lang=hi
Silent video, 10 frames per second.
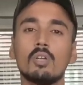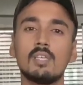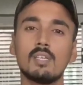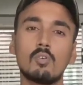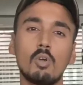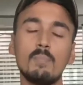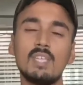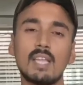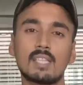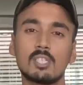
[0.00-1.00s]
कि कोई भी
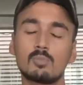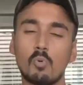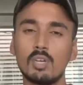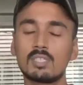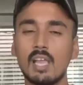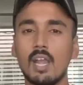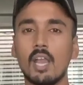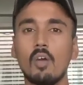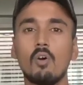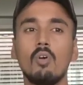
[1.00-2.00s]
जात का स्पोर्ट्स खेल रहे
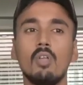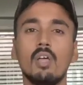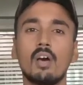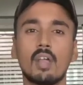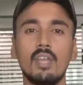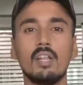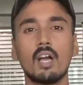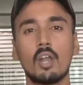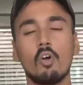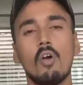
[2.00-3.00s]
हो रनिंग कर
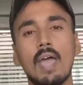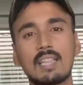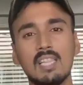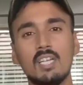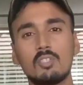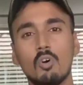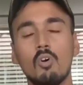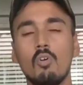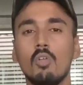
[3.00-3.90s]
रहे हो एथलीट्स हो